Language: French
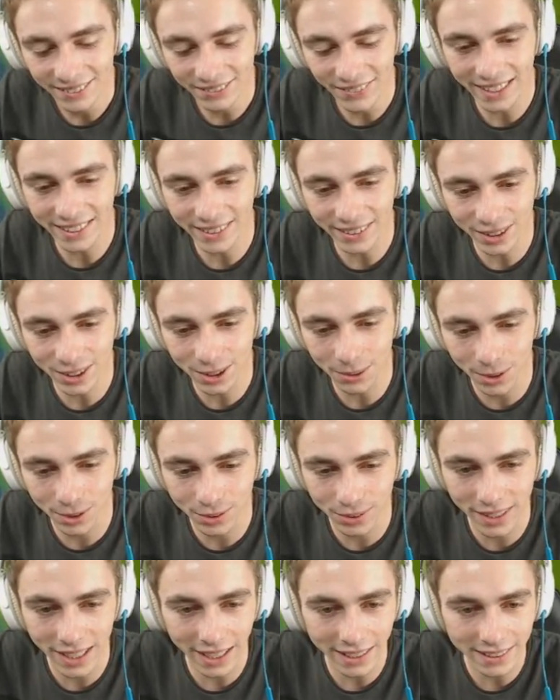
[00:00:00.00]
Maintenant que je me
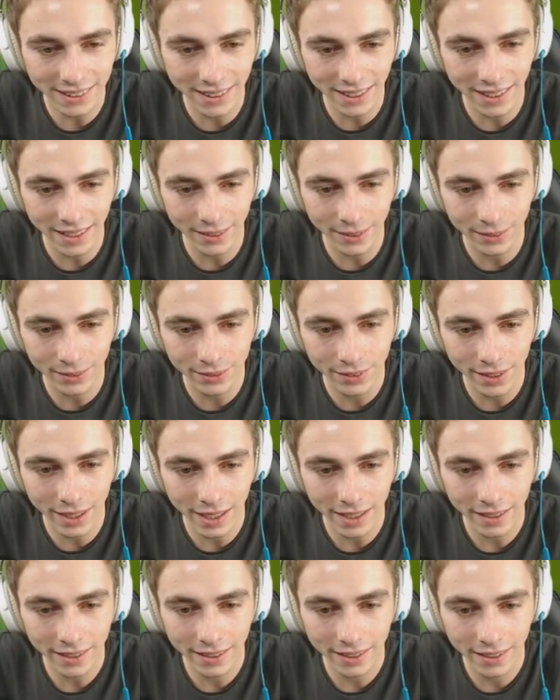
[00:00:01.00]
suis craqué, on
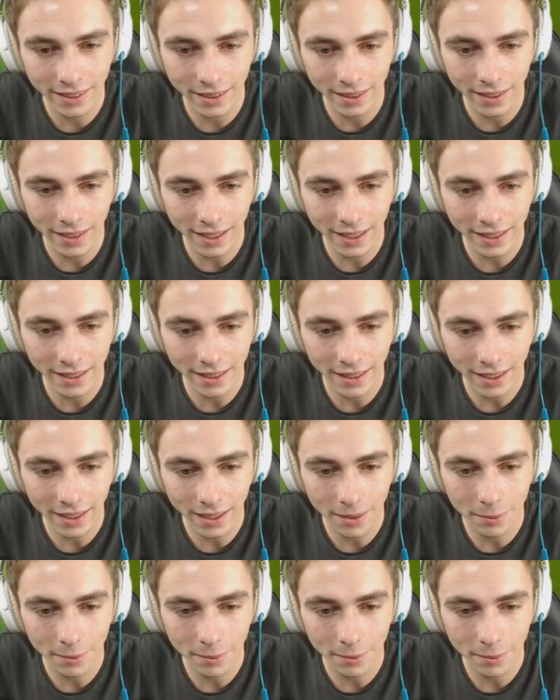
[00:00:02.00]
va euh, aller à la